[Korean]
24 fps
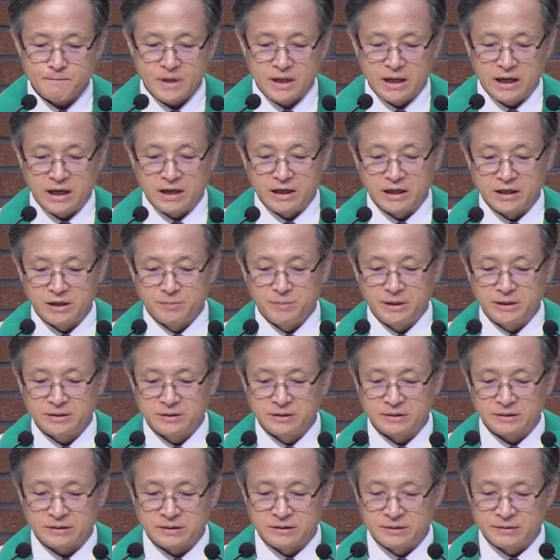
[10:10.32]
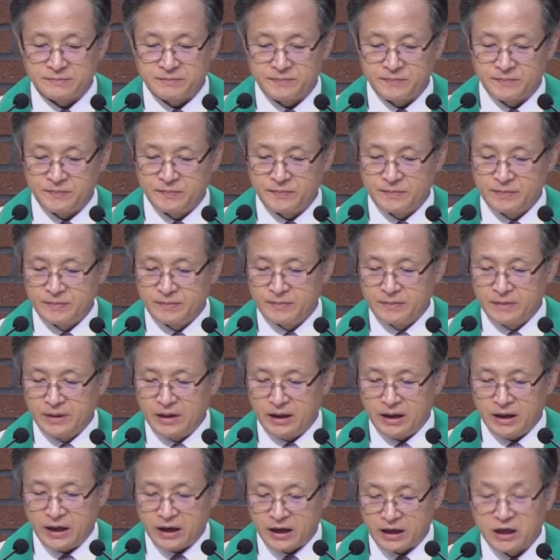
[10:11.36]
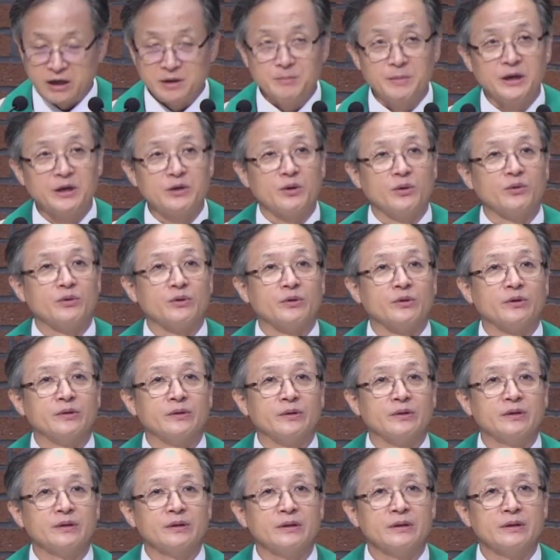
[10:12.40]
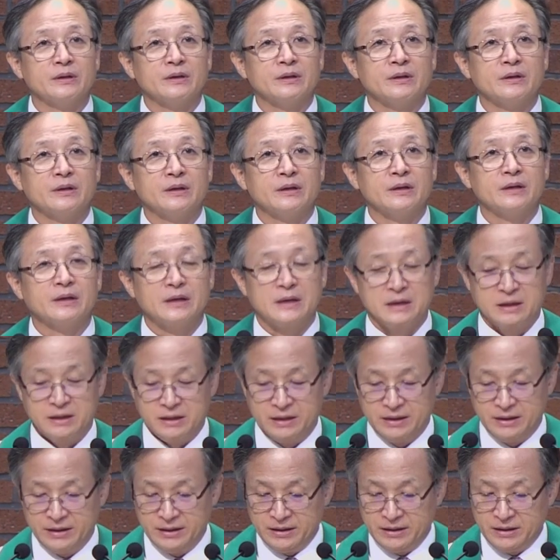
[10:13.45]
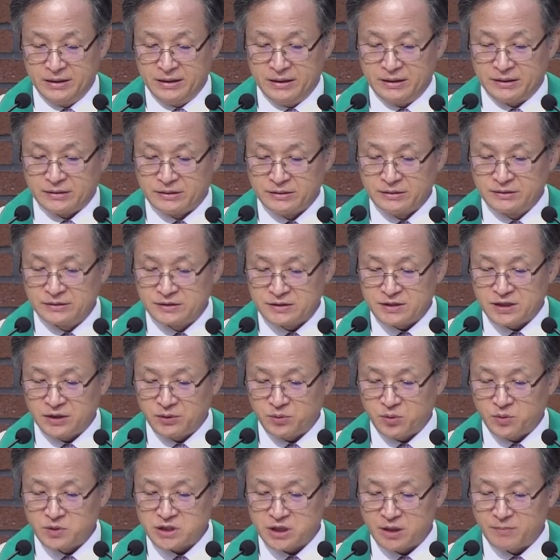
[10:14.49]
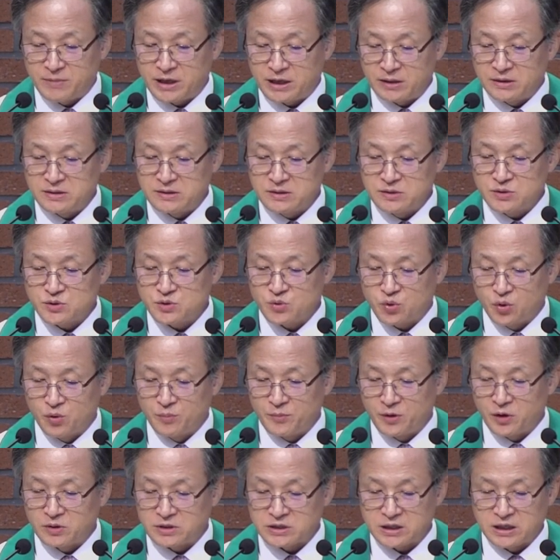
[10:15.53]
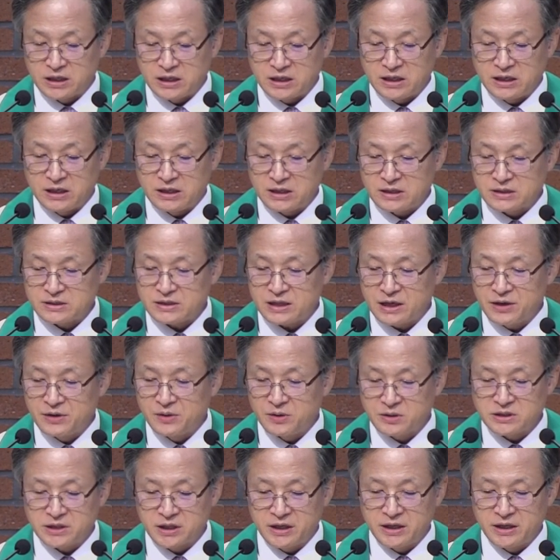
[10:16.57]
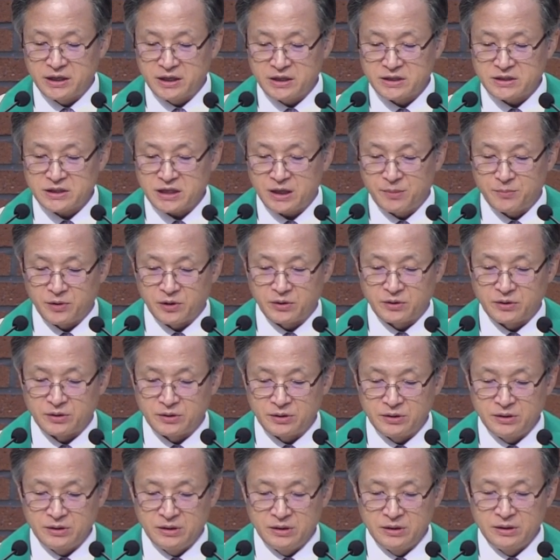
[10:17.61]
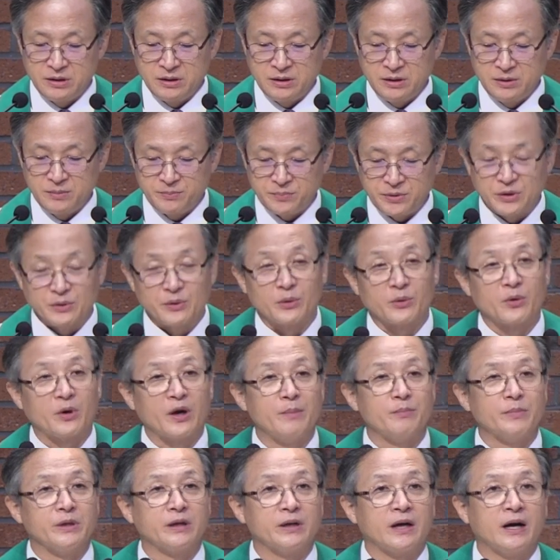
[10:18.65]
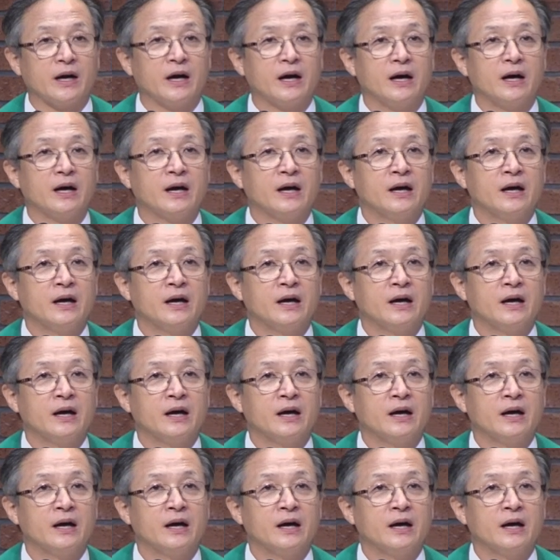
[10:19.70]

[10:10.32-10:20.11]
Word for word: 하나님의 뜻, 하나님의 격려는 그 뜻에 동참하는 소명자, 사역자의 참여를 필요로 합니다.